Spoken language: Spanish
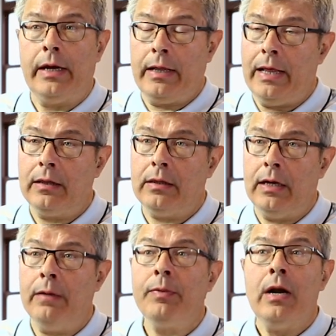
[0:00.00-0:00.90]
que
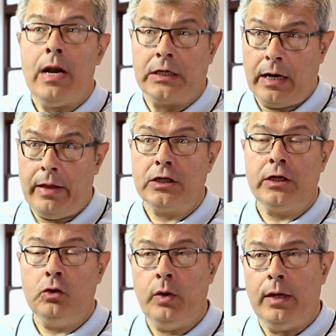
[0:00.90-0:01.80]
redacta la Sagrada
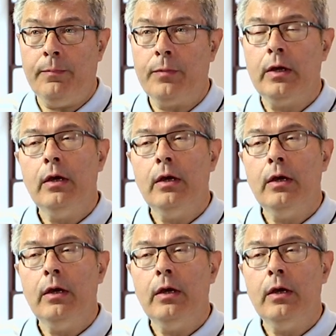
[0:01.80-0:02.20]
Escritura.